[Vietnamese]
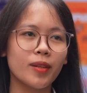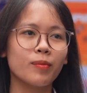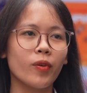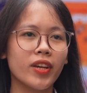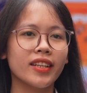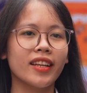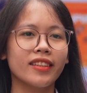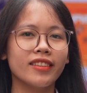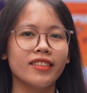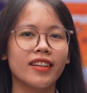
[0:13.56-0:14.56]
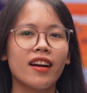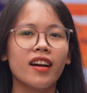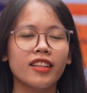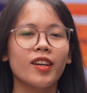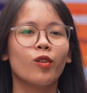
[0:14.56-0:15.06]
tin bổ ích đến từ
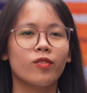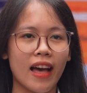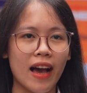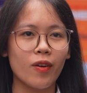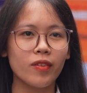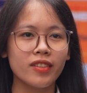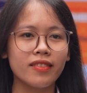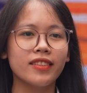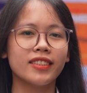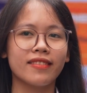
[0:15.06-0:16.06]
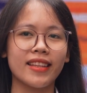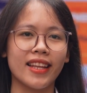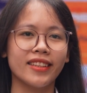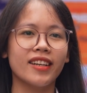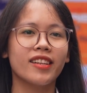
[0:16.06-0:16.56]
các thầy cô giáo, những sự chia sẻ
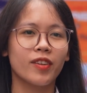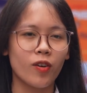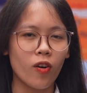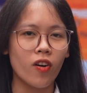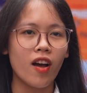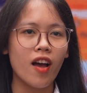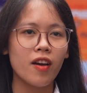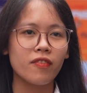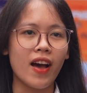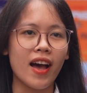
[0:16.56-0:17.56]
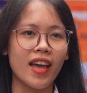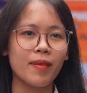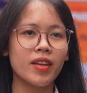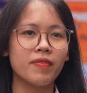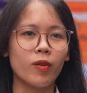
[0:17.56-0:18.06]
đến từ các thầy cô và
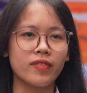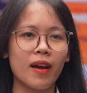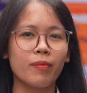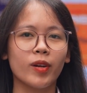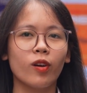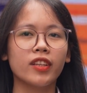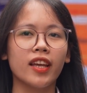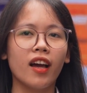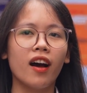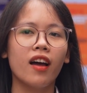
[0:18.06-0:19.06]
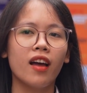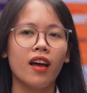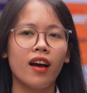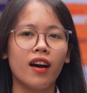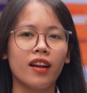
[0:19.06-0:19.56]
em hy vọng rằng mình có thể ờ,
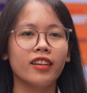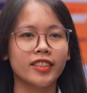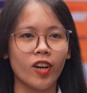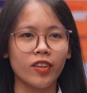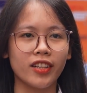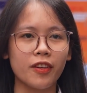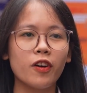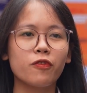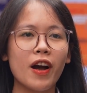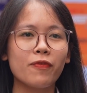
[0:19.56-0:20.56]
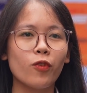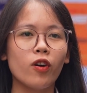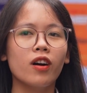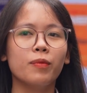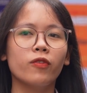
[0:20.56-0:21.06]
uh, lựa chọn được cái phương pháp
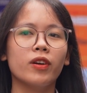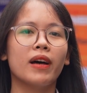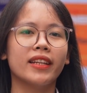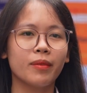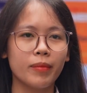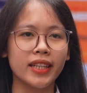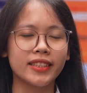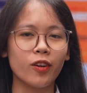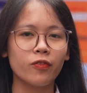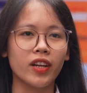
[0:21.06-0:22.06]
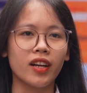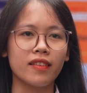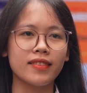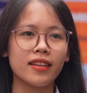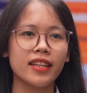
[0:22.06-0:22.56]
phù hợp đối với bản thân mình trong việc
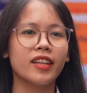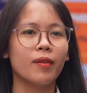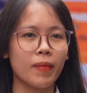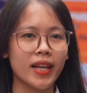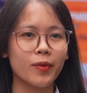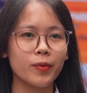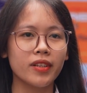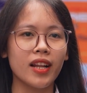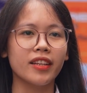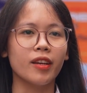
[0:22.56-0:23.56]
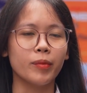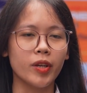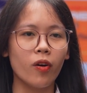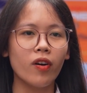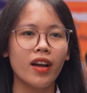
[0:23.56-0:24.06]
uh, xác định điểm mạnh cũng như là điểm
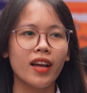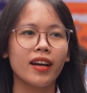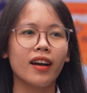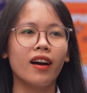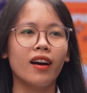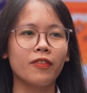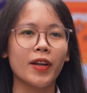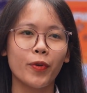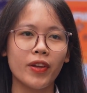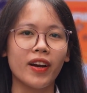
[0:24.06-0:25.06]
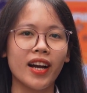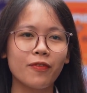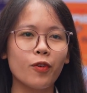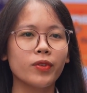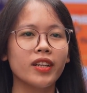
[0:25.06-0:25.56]
yếu uh, phát huy và
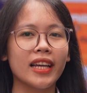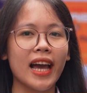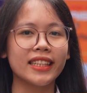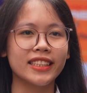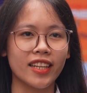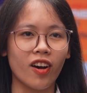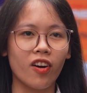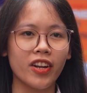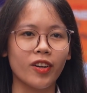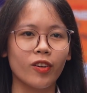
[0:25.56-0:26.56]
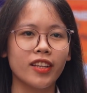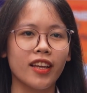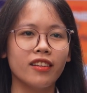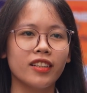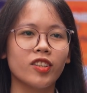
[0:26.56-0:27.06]
khắc phục những cái hạn chế đó để có
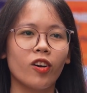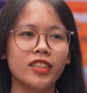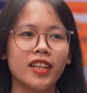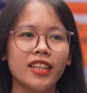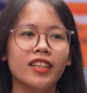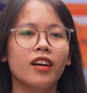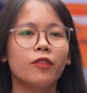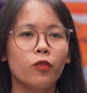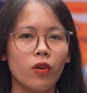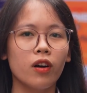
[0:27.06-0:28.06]
thể lựa chọn những cái định hướng phù